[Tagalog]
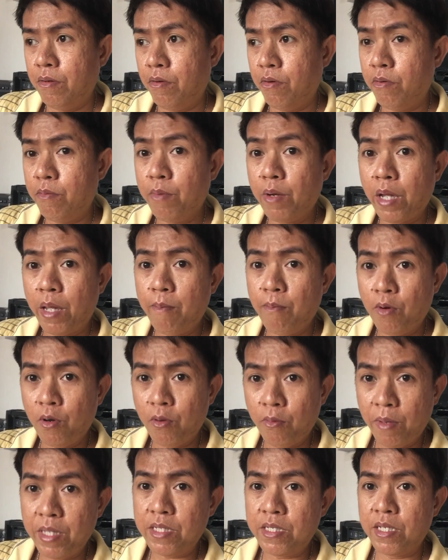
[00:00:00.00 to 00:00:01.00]
or
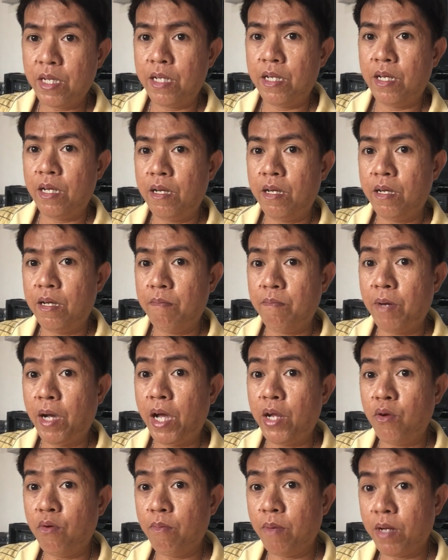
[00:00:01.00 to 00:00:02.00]
mag-influensya na
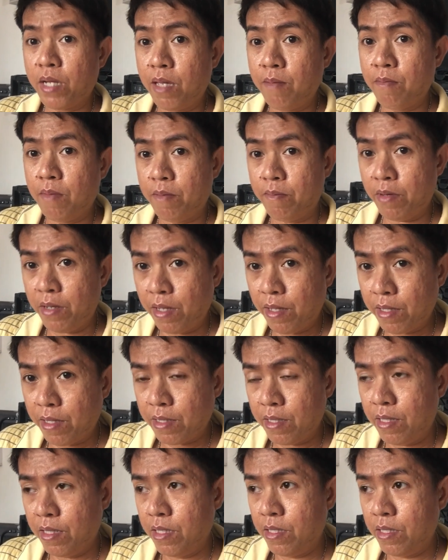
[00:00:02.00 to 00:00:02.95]
paano maging mabait.